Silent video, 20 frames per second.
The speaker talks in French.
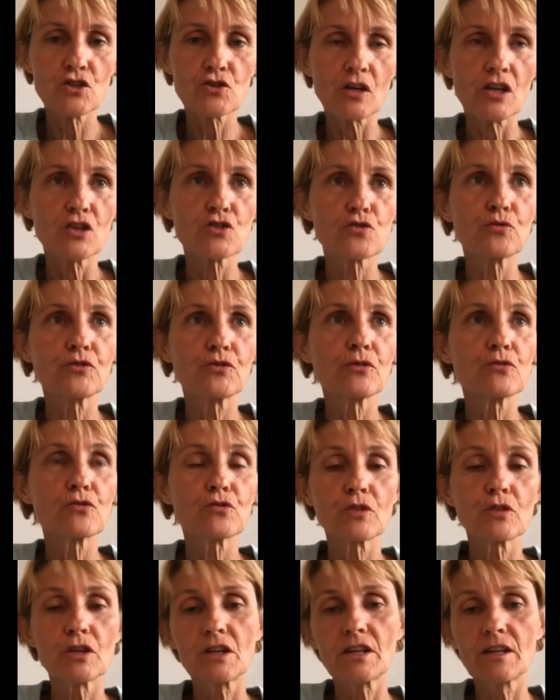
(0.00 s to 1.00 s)
Je rajoute
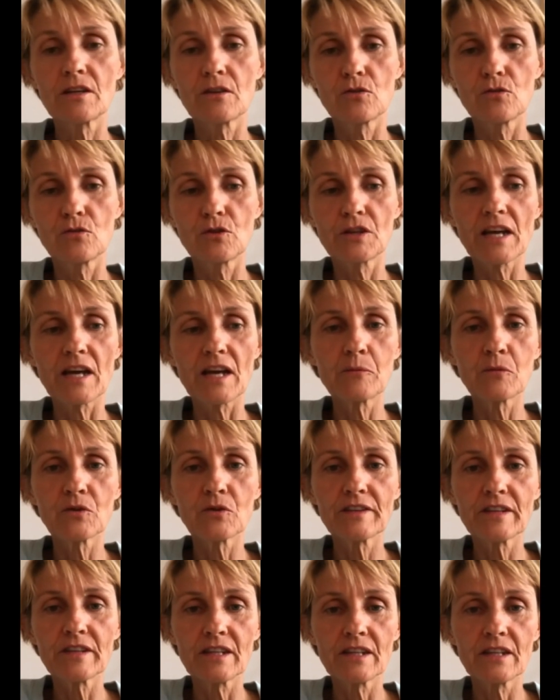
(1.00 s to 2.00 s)
euh, également
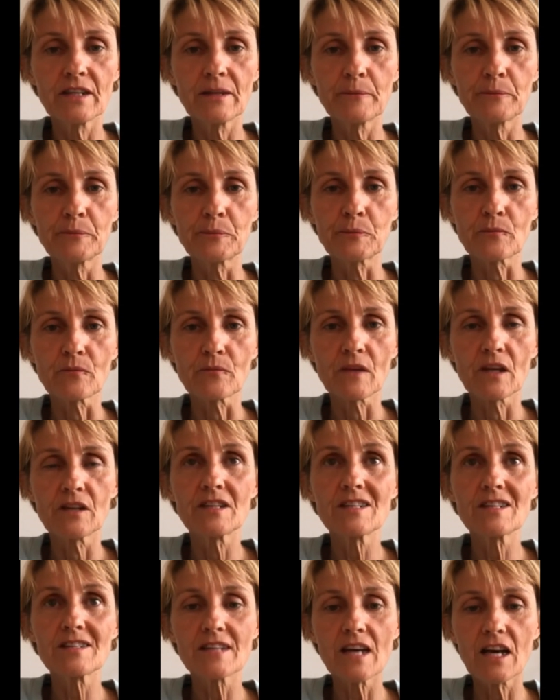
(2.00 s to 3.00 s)
hum,
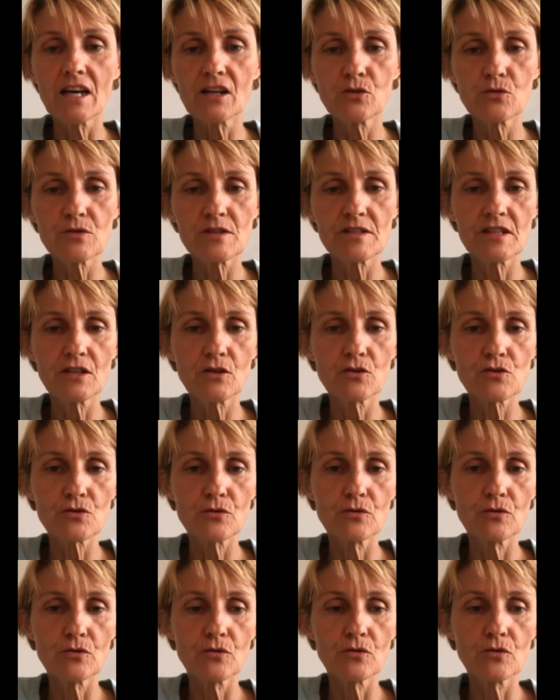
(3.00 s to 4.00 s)
des, algues aussi que,
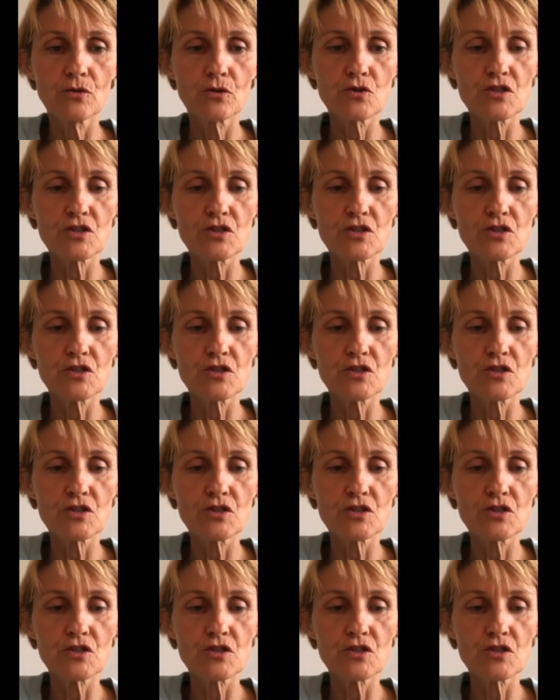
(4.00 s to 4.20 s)
je,